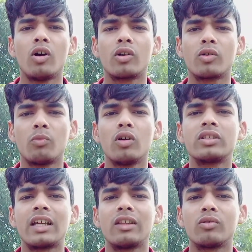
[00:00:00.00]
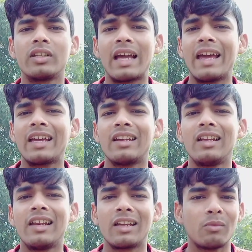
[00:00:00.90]
और बहुत सारे तो दिखाएंगे
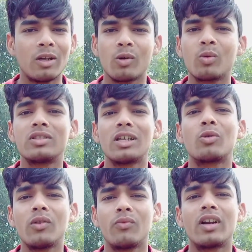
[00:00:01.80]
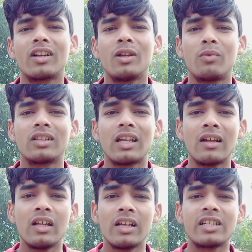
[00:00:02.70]
नहीं लेकिन मेरे को उससे कोई फ़र्क नहीं पड़ता है